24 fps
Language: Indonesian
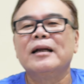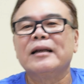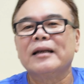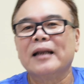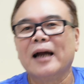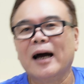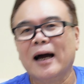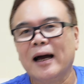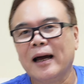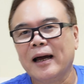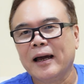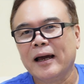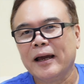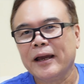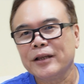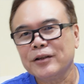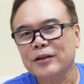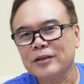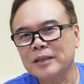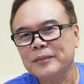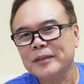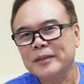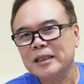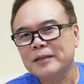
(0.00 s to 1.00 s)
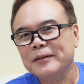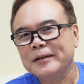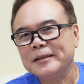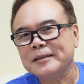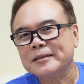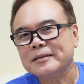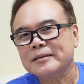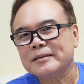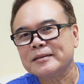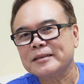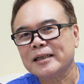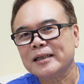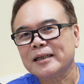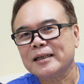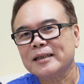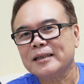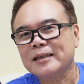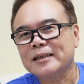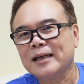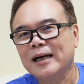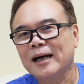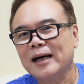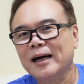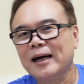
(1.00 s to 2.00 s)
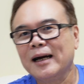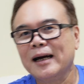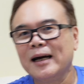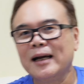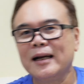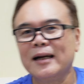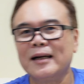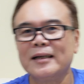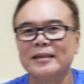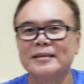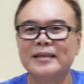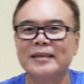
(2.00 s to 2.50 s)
nah itu teman-teman sekedar